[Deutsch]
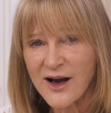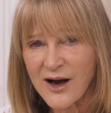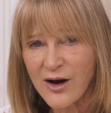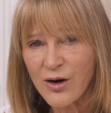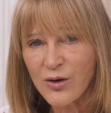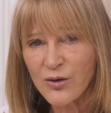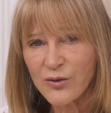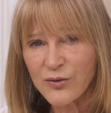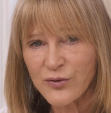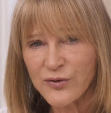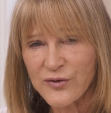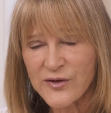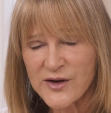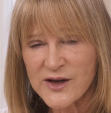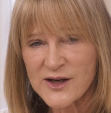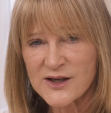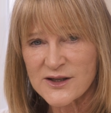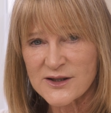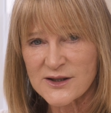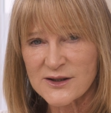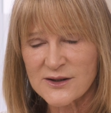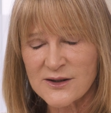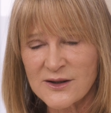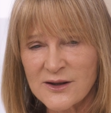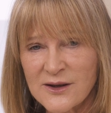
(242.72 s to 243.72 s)

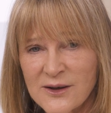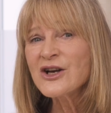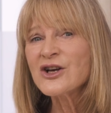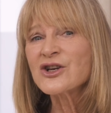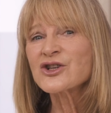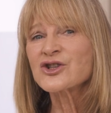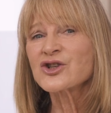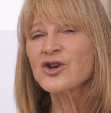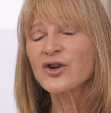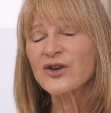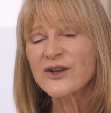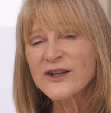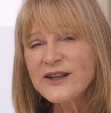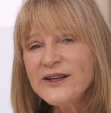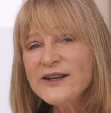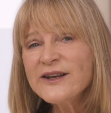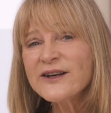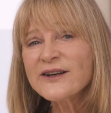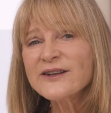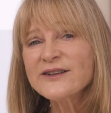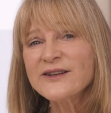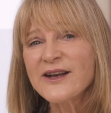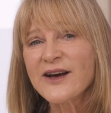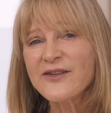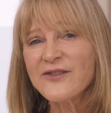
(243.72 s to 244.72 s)
aufwiesen.
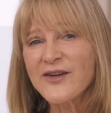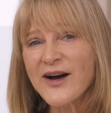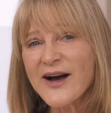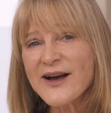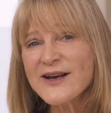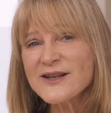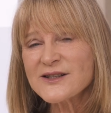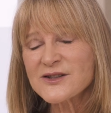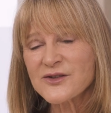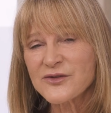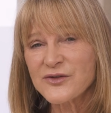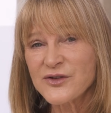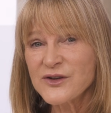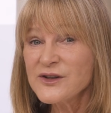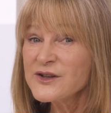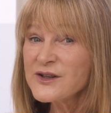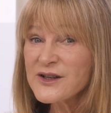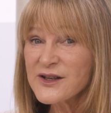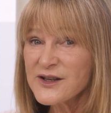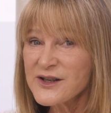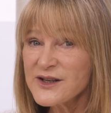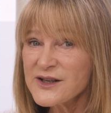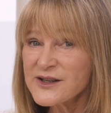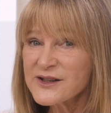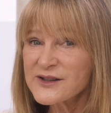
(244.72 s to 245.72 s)
Schockierenderweise, finde
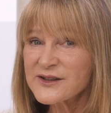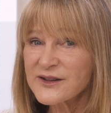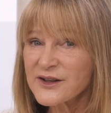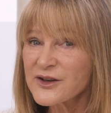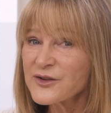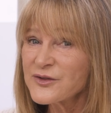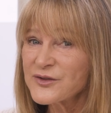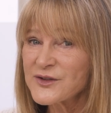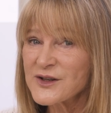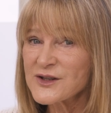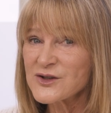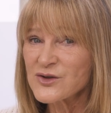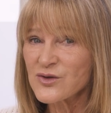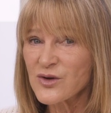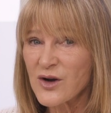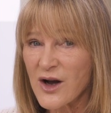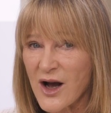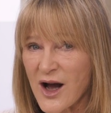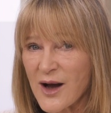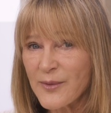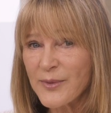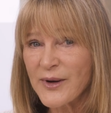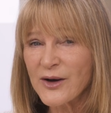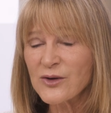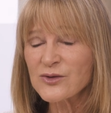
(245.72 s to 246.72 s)
ich, trifft es
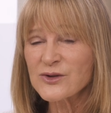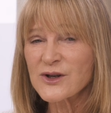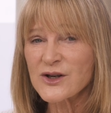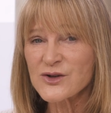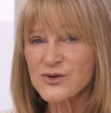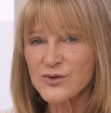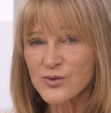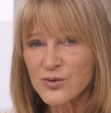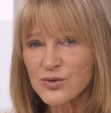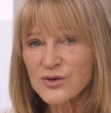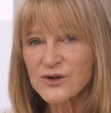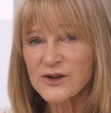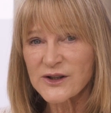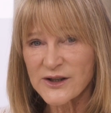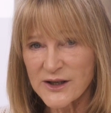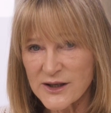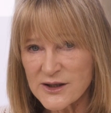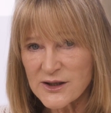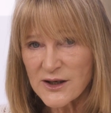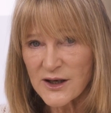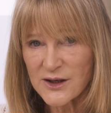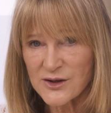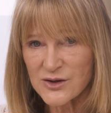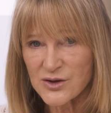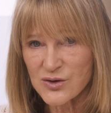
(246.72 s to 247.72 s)
sogar bei untersuchten
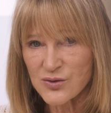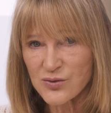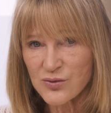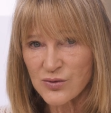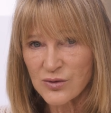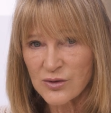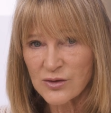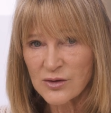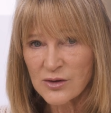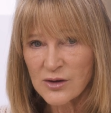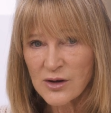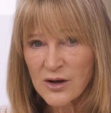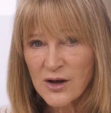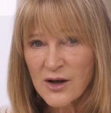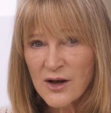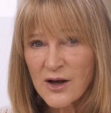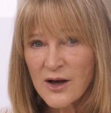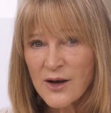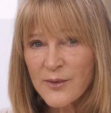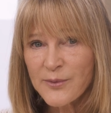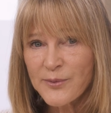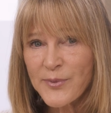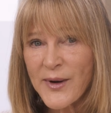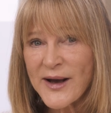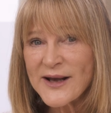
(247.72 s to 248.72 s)
Kindern zu.
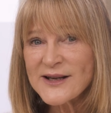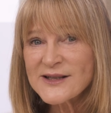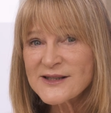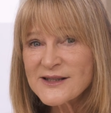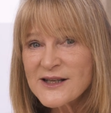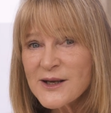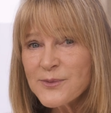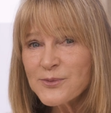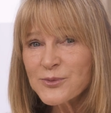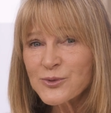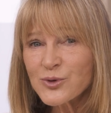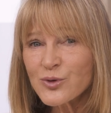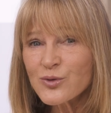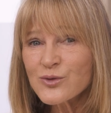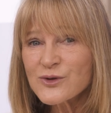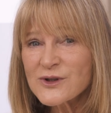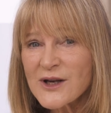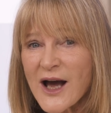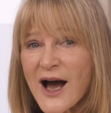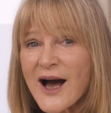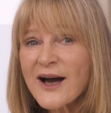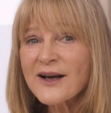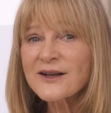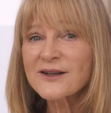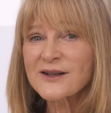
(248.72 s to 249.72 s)
Bei Siebt-
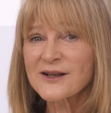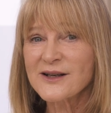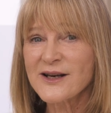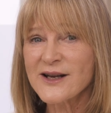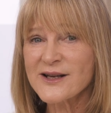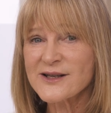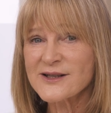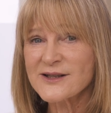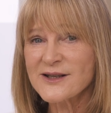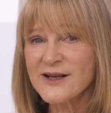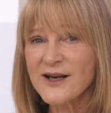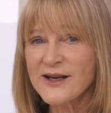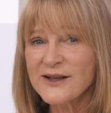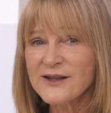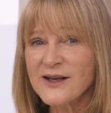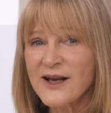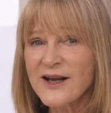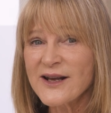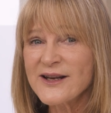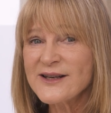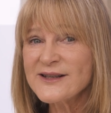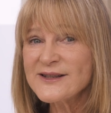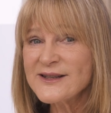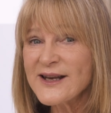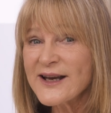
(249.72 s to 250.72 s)
und Achtklässlern
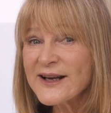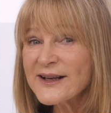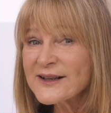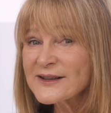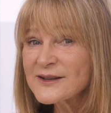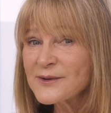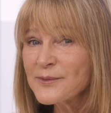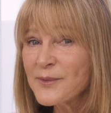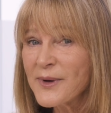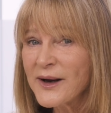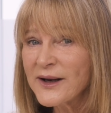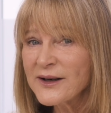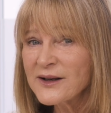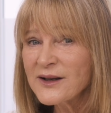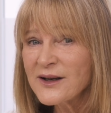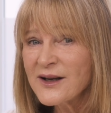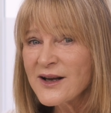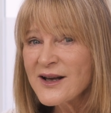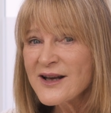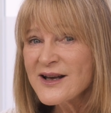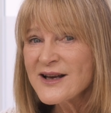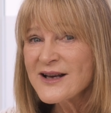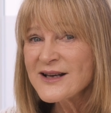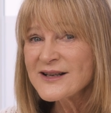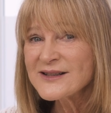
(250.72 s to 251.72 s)
entdeckte man,
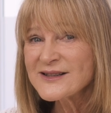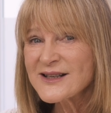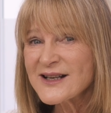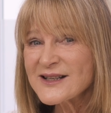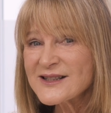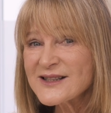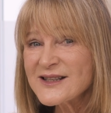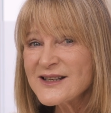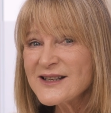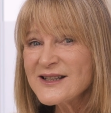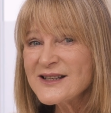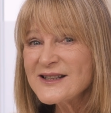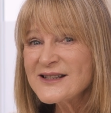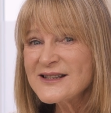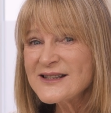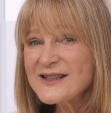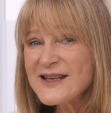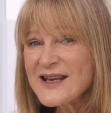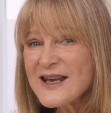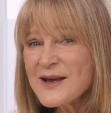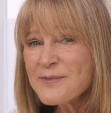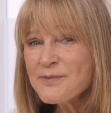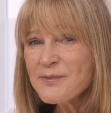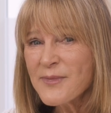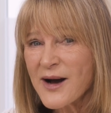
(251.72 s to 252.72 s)
dass sie in
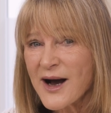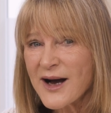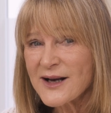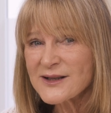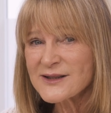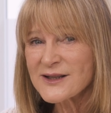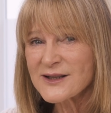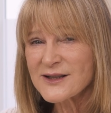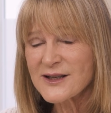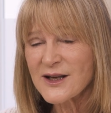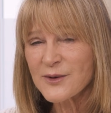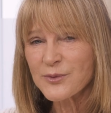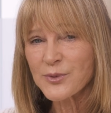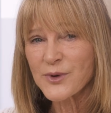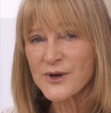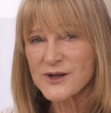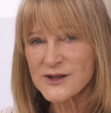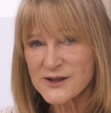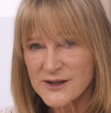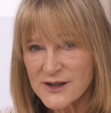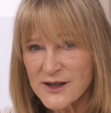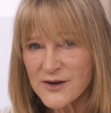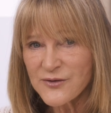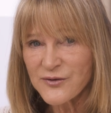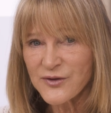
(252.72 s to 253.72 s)
dem Maße
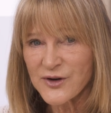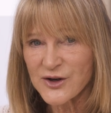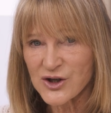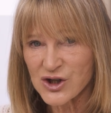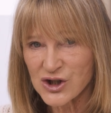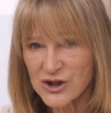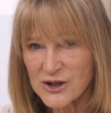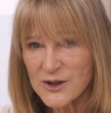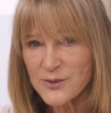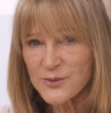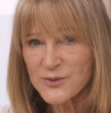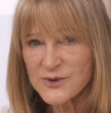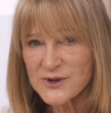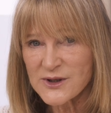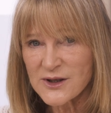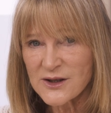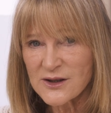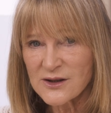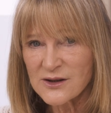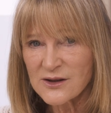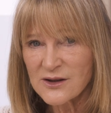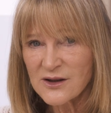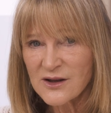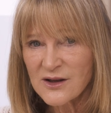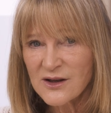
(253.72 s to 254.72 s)
depressiv verstimmt
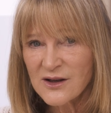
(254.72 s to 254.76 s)
sind,